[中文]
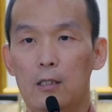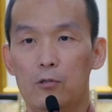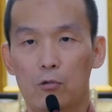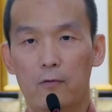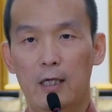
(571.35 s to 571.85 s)

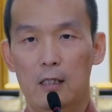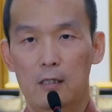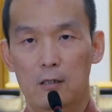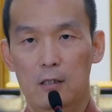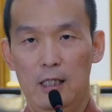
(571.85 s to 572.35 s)
说法的
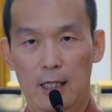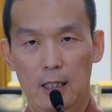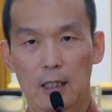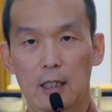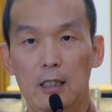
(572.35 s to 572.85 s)
时候强
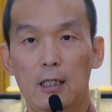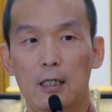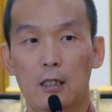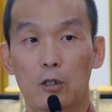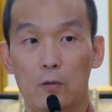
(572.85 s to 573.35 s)
烈利他
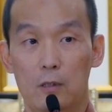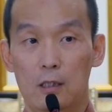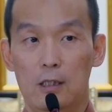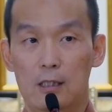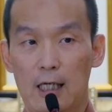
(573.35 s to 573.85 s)
的动机
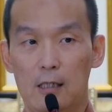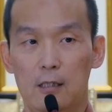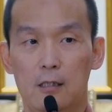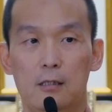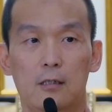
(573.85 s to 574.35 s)
的加持。